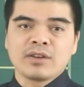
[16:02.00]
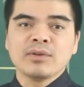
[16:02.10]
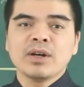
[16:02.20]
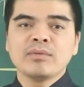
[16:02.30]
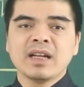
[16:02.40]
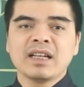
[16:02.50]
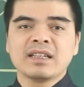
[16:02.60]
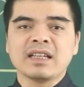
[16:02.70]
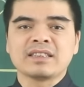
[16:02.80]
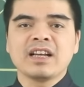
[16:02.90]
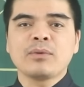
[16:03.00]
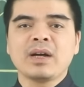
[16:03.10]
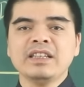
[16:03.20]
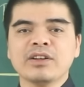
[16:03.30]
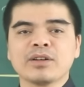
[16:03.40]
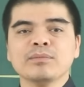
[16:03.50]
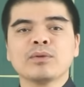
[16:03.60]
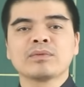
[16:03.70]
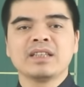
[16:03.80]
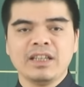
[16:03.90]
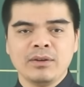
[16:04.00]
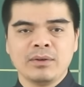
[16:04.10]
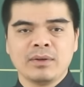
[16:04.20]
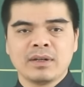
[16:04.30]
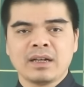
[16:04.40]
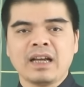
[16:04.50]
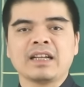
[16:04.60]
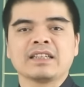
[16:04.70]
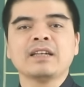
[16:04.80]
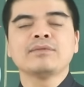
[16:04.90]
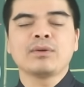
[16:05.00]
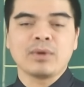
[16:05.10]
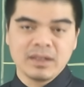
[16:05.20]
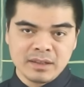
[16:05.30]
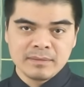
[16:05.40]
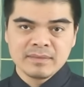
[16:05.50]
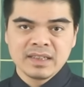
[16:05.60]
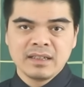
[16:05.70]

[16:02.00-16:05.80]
Cũng không nên đặt ra quá nhiều cái mục tiêu hay là cái tham vọng quá lớn.